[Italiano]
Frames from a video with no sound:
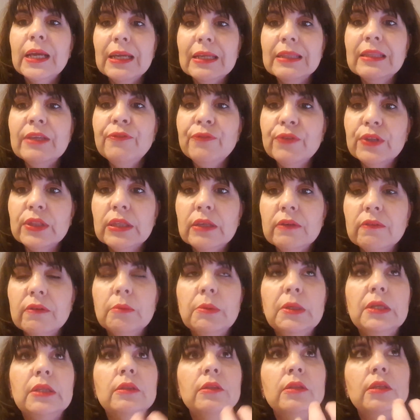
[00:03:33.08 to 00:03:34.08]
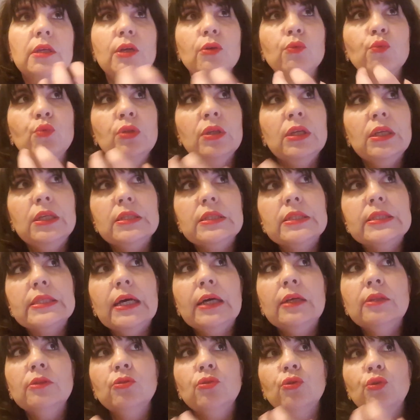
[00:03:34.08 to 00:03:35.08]
ed effettivamente
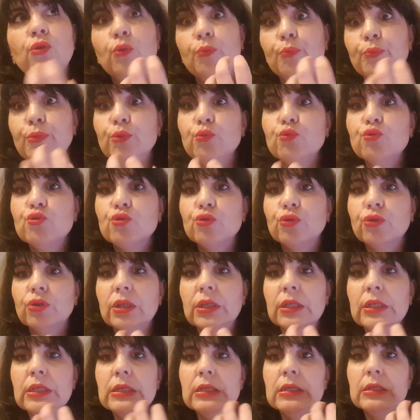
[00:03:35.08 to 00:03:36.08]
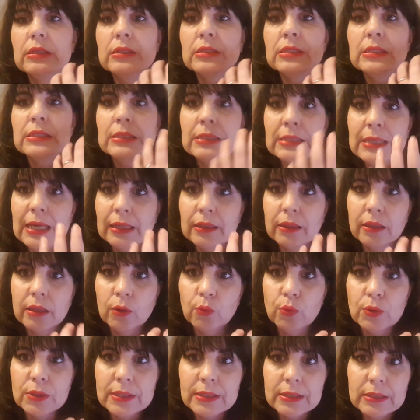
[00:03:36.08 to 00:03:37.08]
utilizzandolo più giorni si
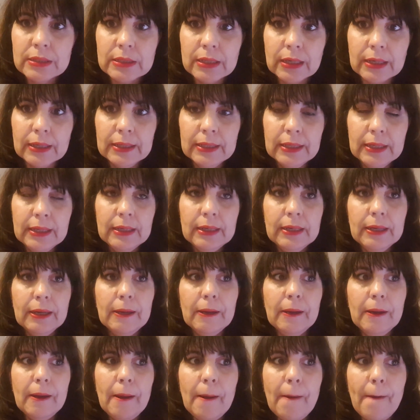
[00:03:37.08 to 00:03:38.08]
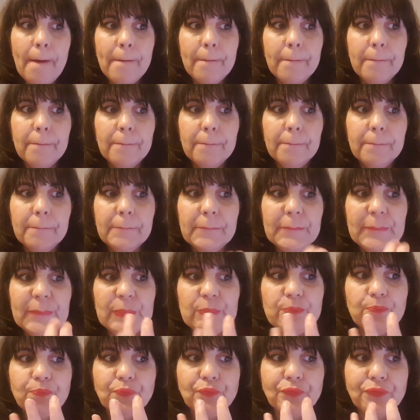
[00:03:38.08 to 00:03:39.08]
sente questa... Ehm,